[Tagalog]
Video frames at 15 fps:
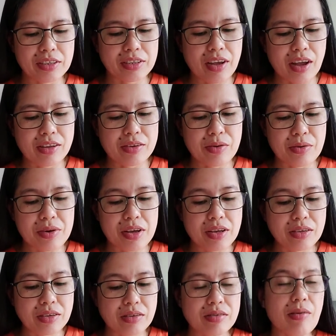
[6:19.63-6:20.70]
scan ko
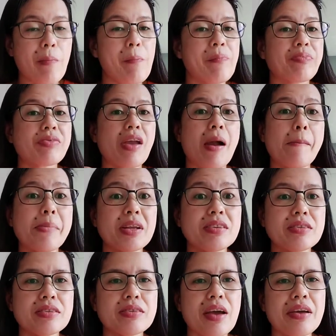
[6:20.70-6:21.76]
is
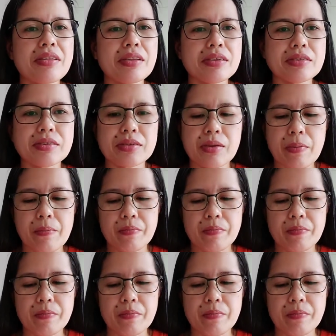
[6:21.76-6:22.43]
appendicitis.